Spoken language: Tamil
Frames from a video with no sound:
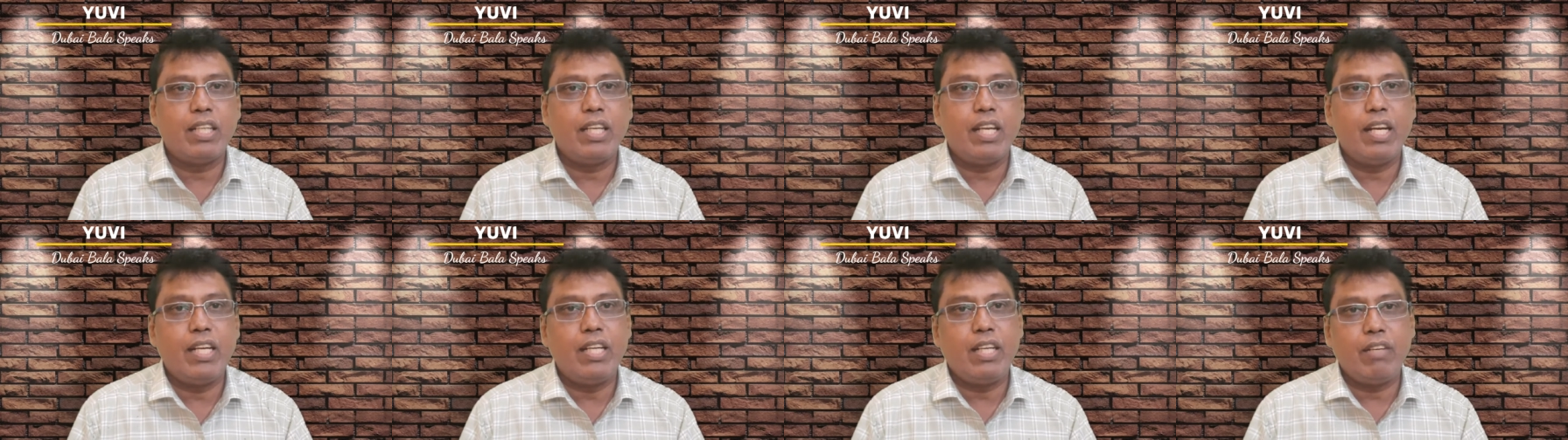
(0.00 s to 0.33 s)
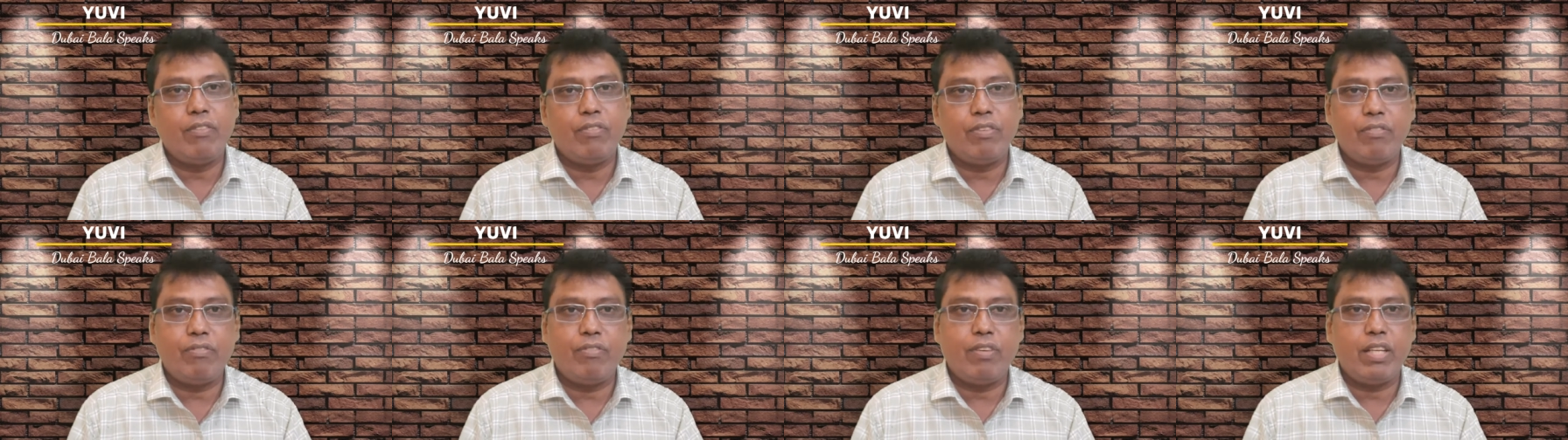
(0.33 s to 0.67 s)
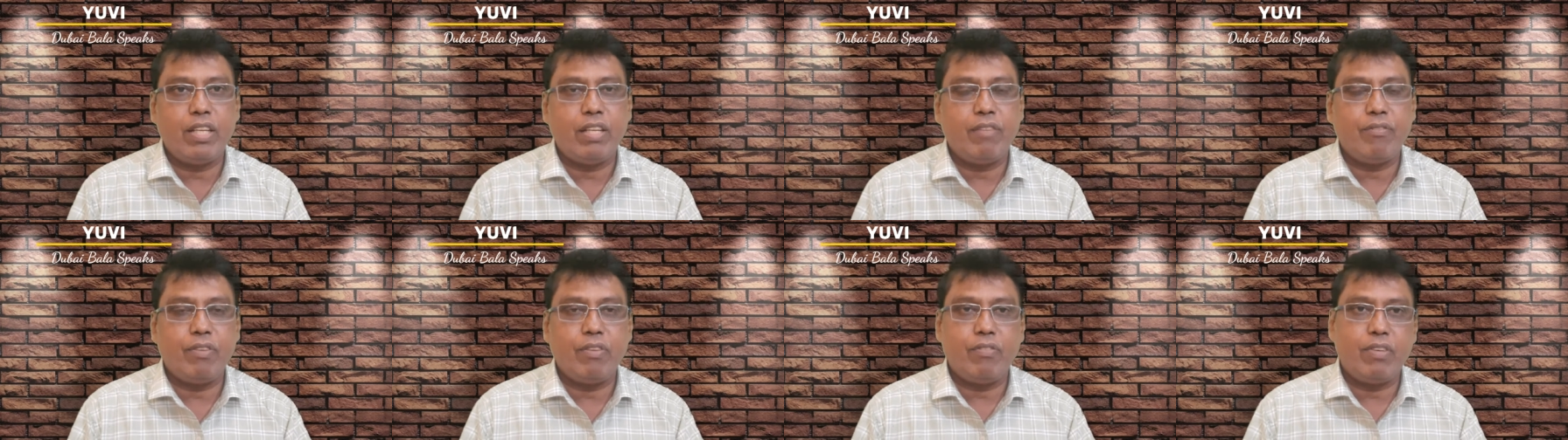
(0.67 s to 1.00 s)
எட்டு ஃபிஃப்டி
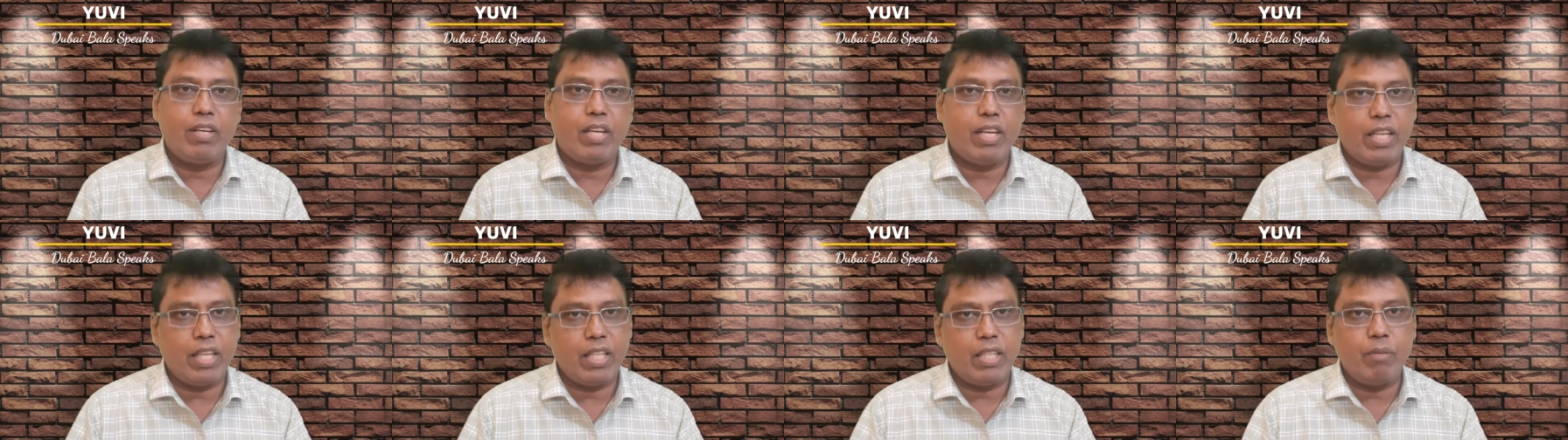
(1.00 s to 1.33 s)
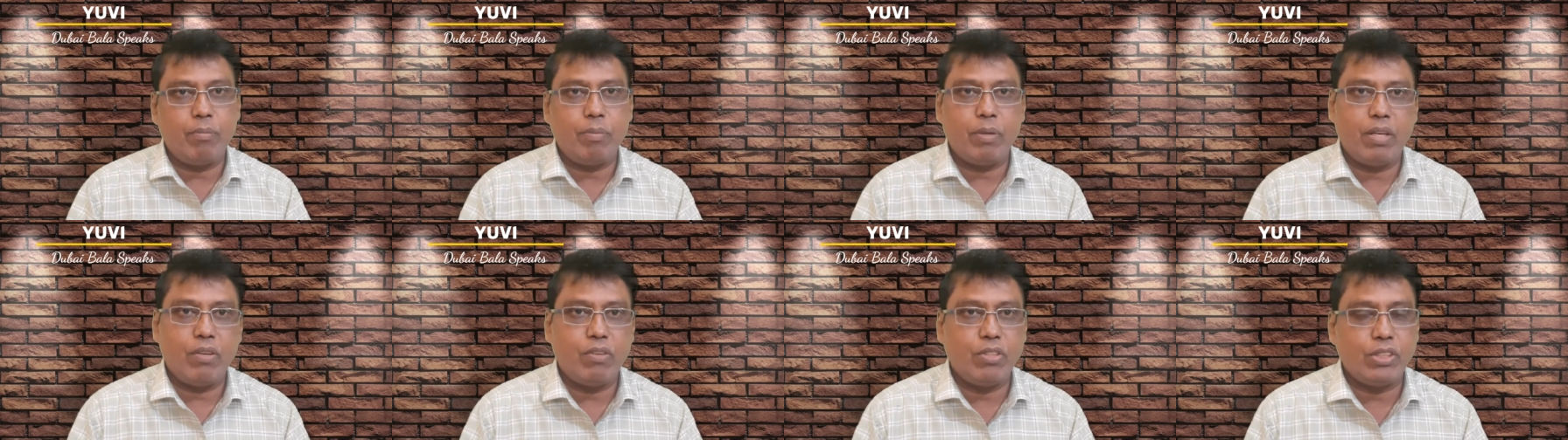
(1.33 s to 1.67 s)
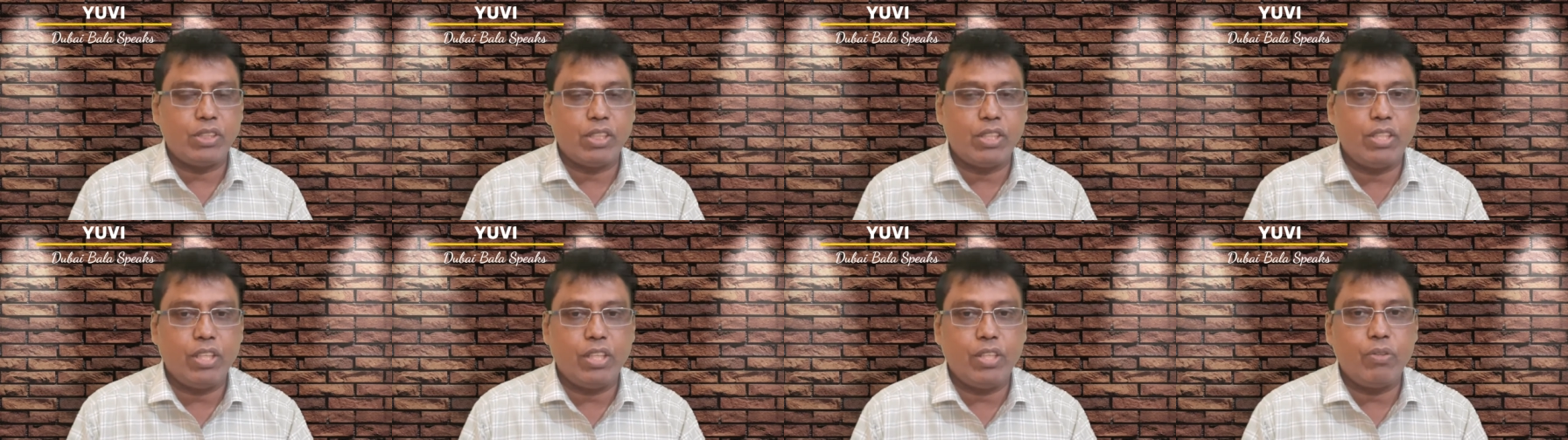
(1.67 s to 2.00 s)
ஃபிஃப்டி அடிக்கிறது பெரிய
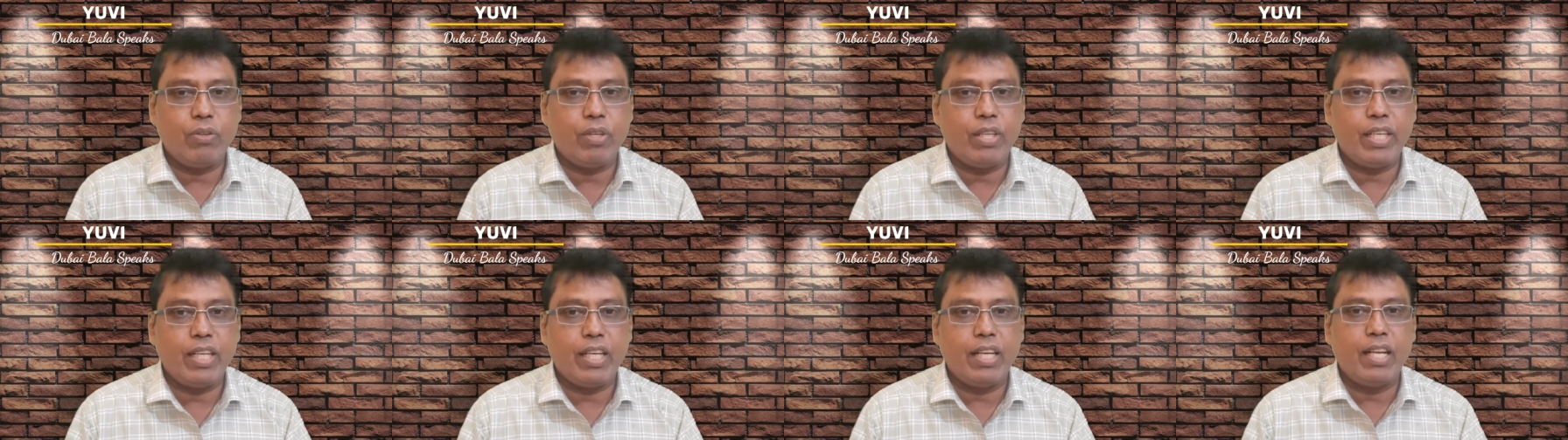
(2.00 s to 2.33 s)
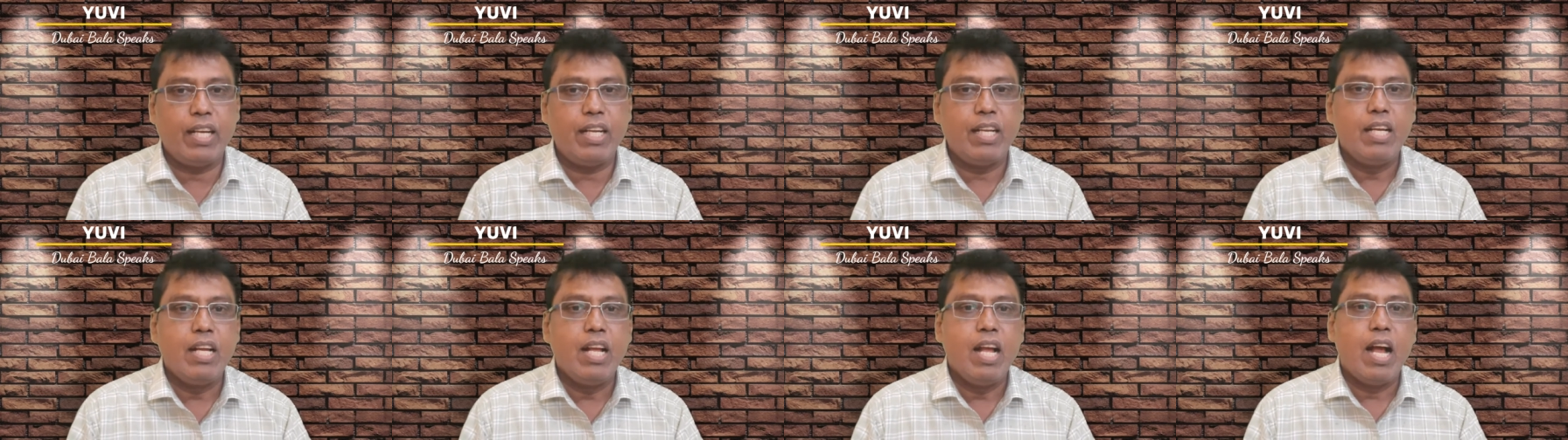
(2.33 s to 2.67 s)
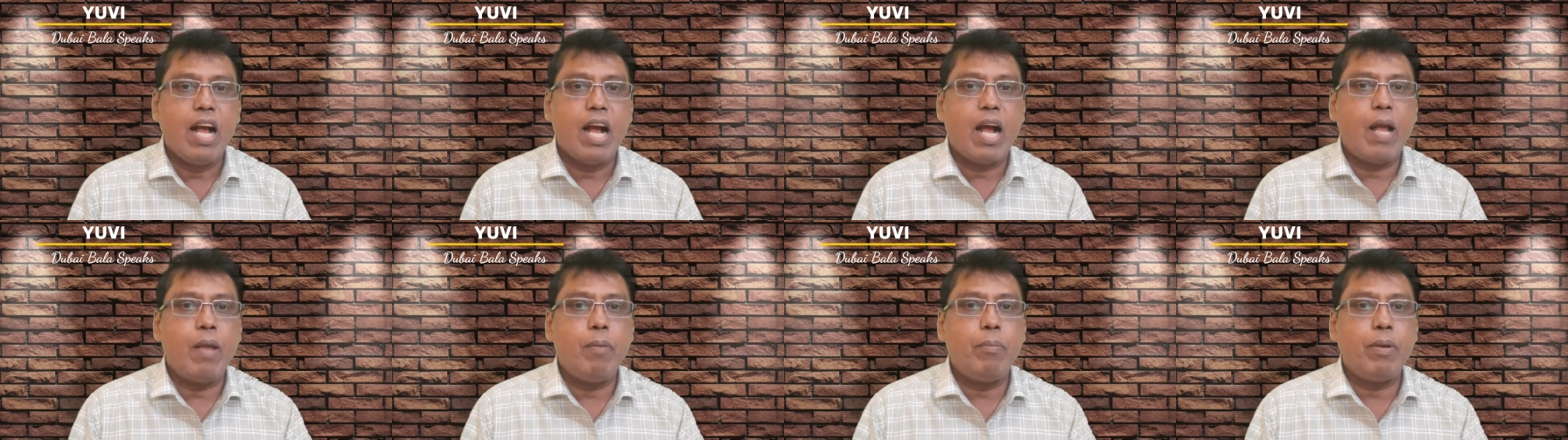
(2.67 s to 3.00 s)
விஷயம் டி டுவெண்ட்டியில்
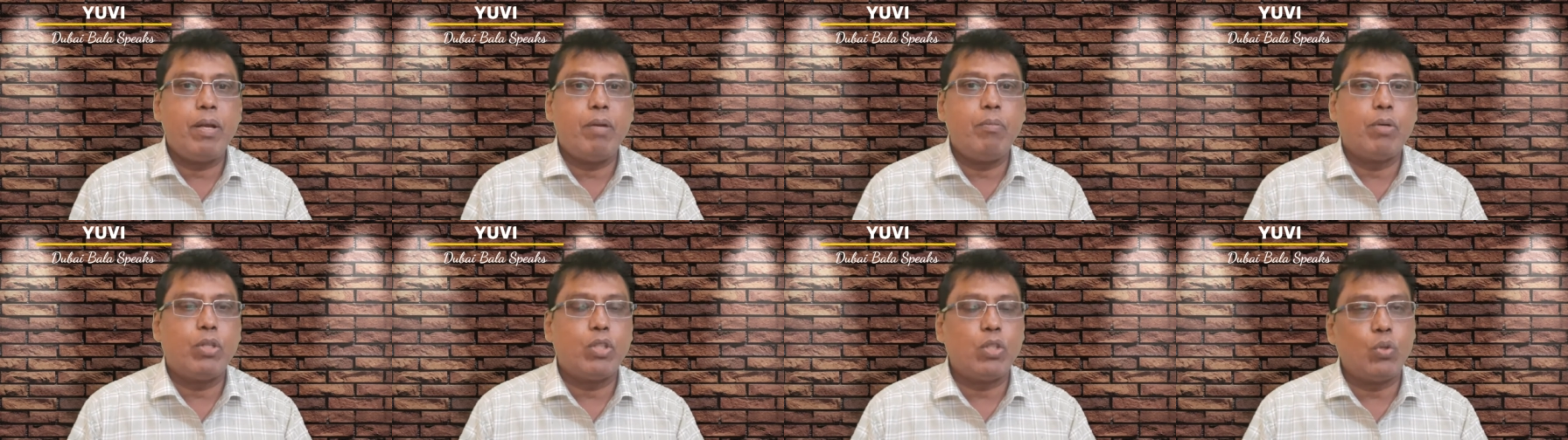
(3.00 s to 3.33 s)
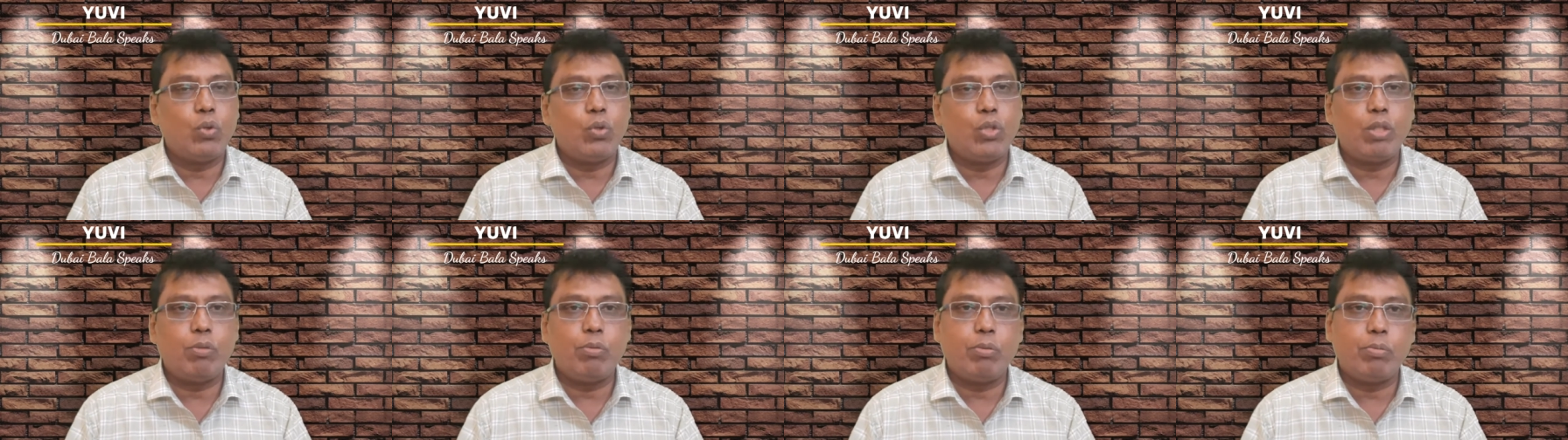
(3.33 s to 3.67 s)
ஐபிஎல் மொத்தம் நூற்றி